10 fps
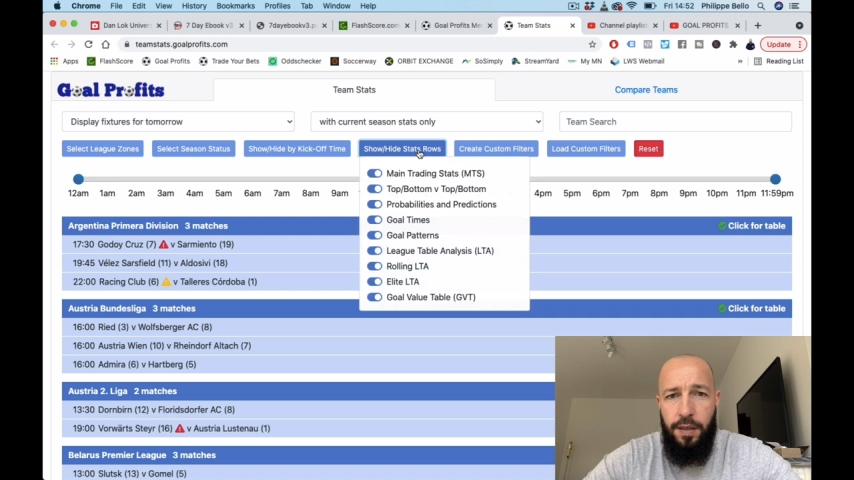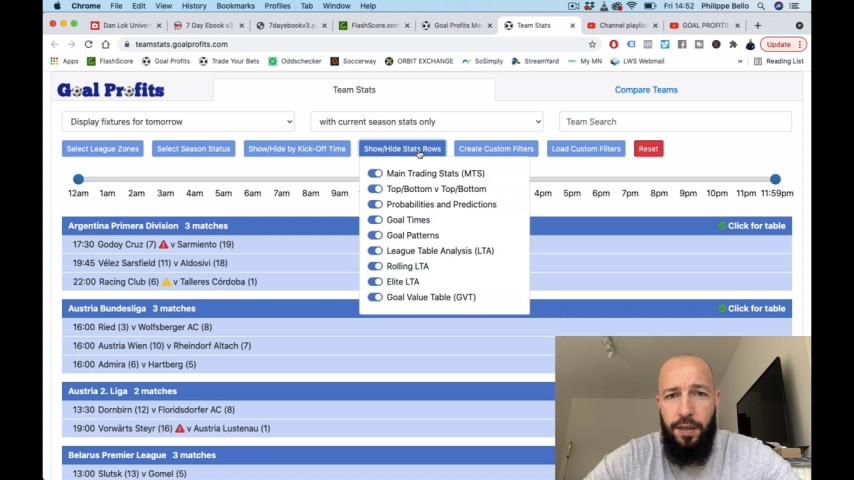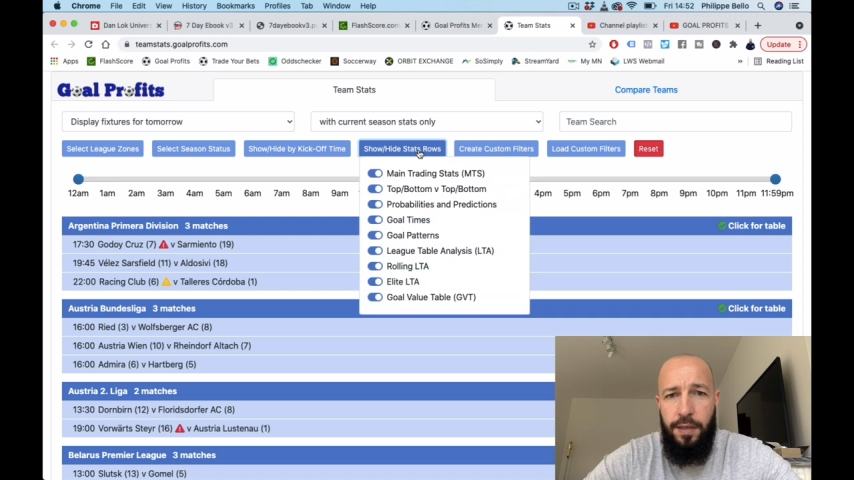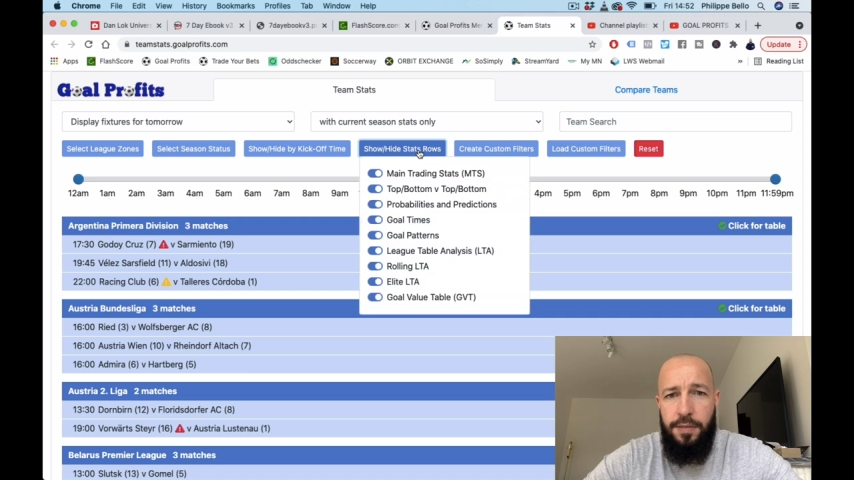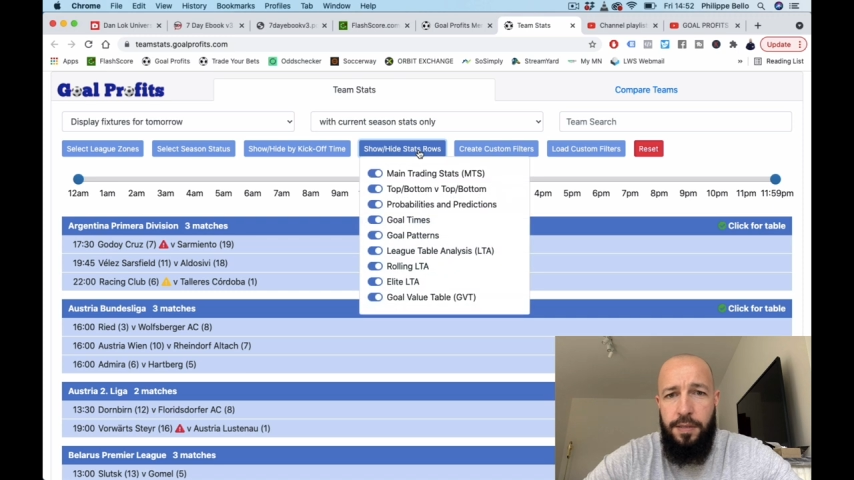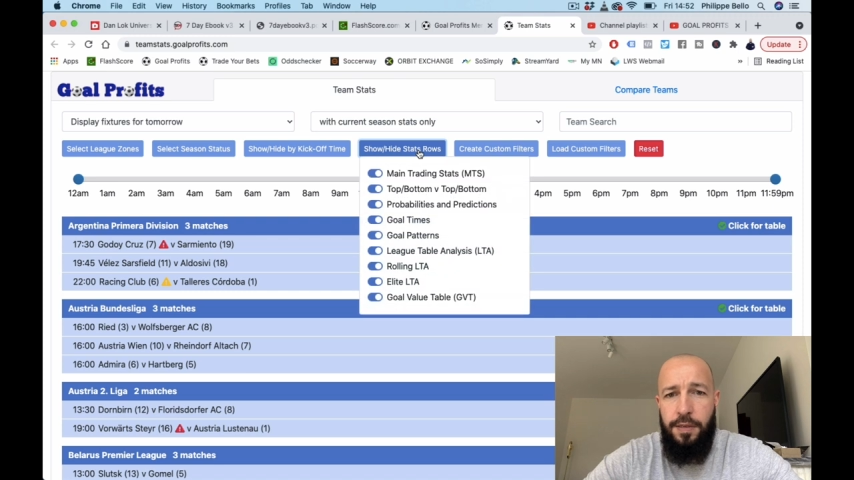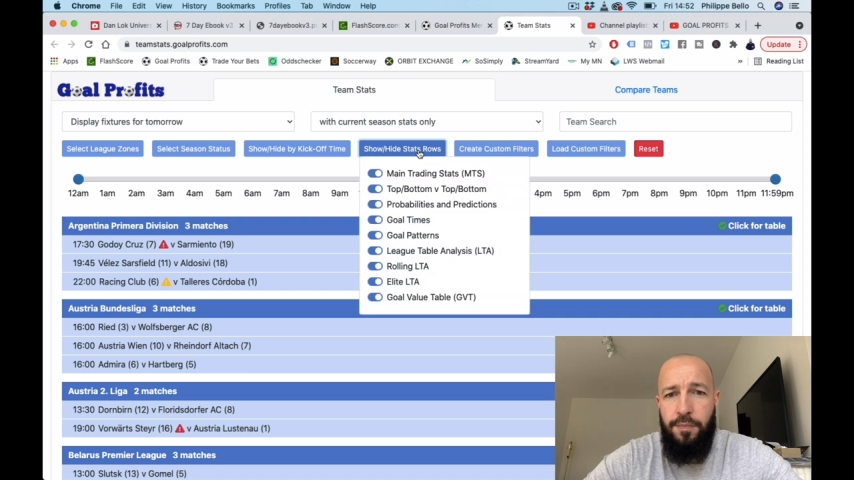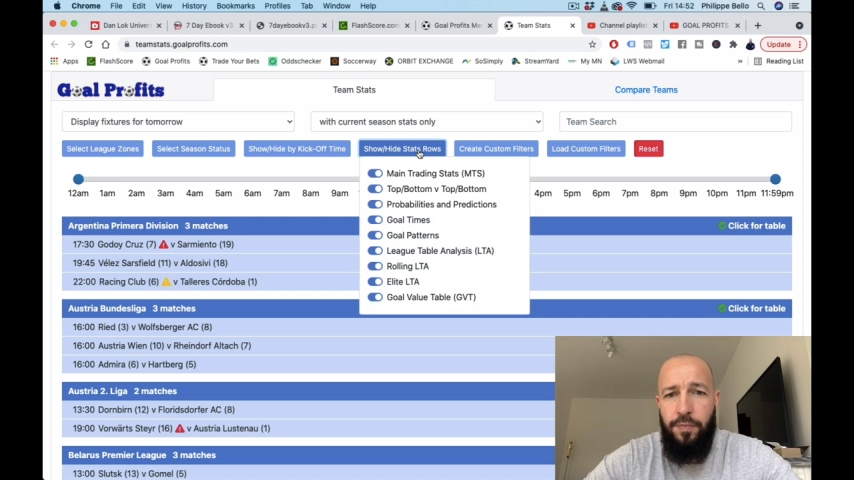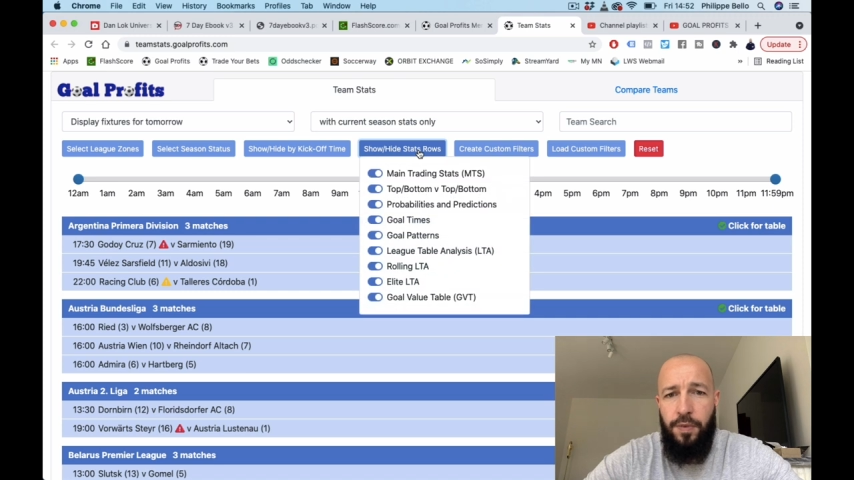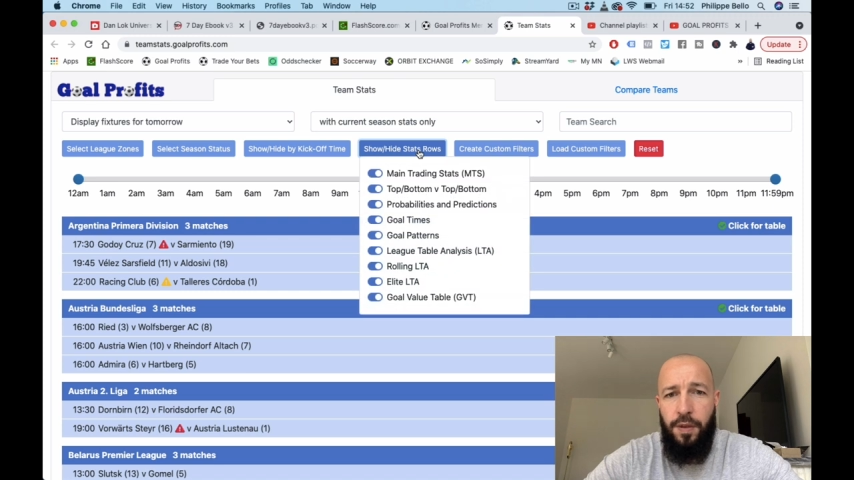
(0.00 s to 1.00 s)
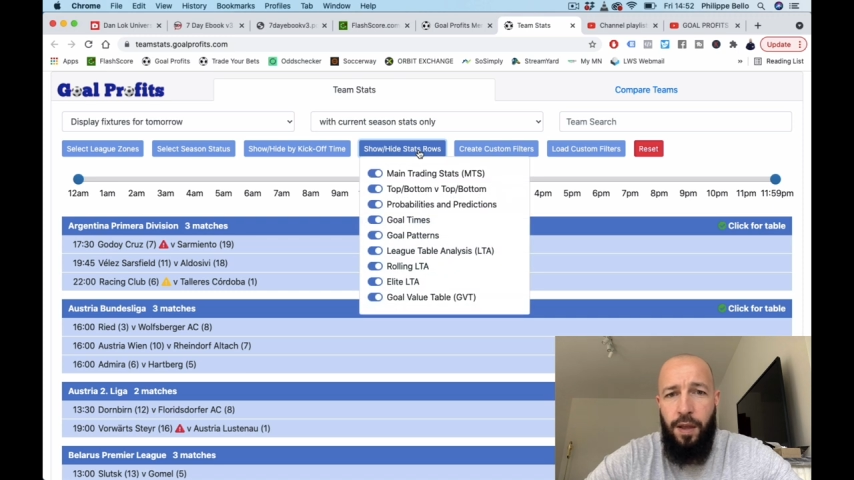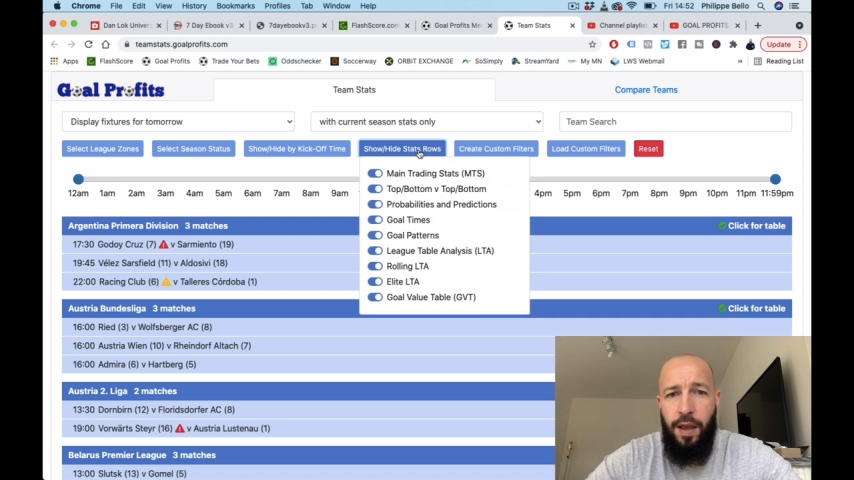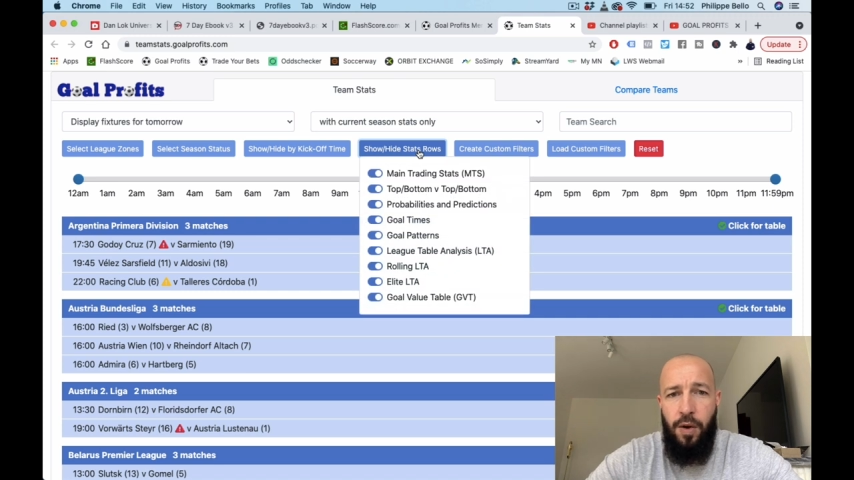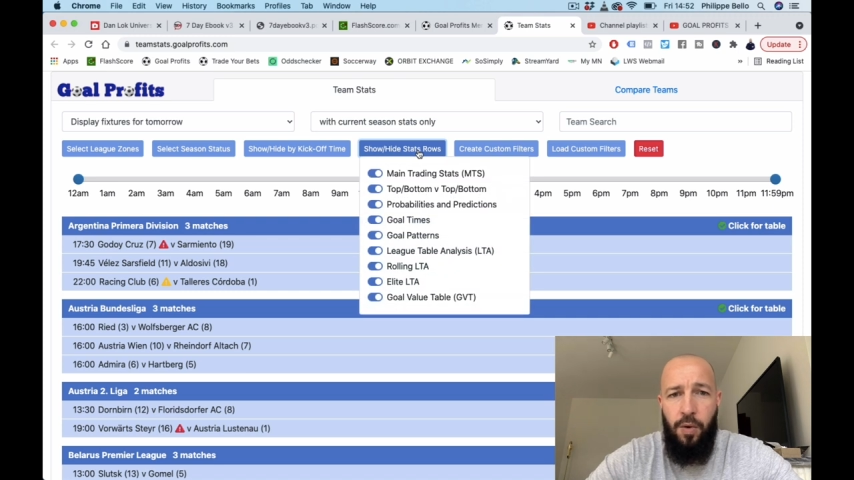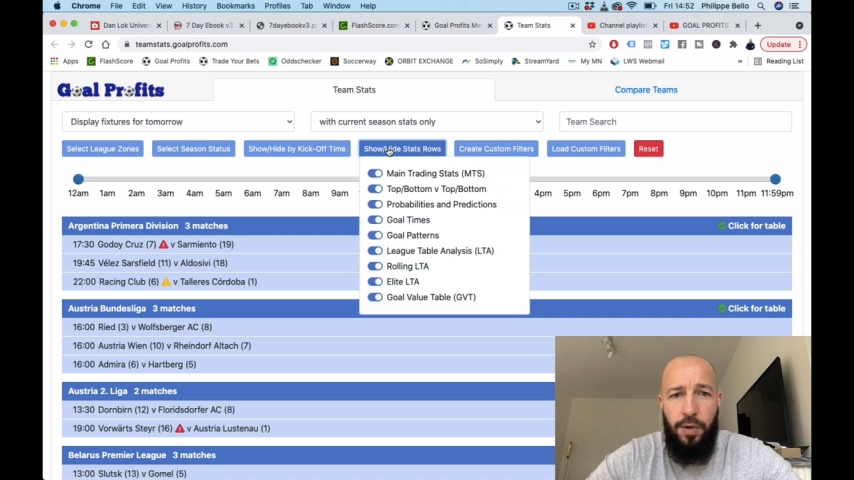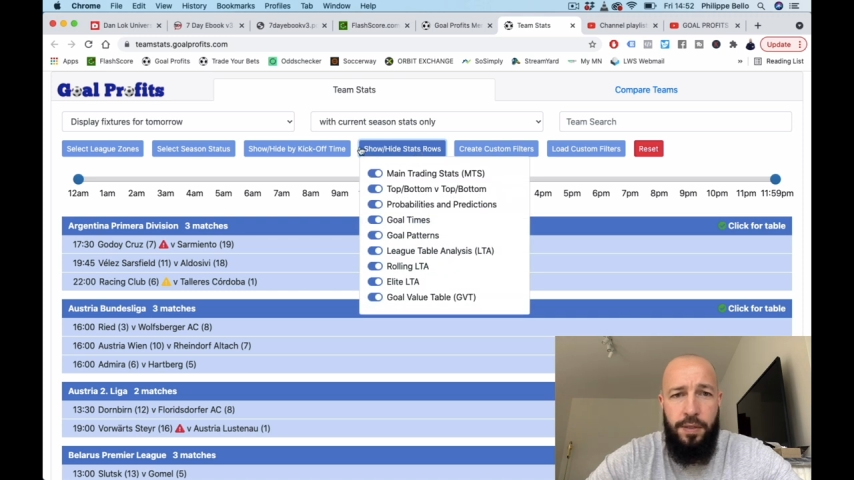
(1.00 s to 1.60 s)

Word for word: Ici, alors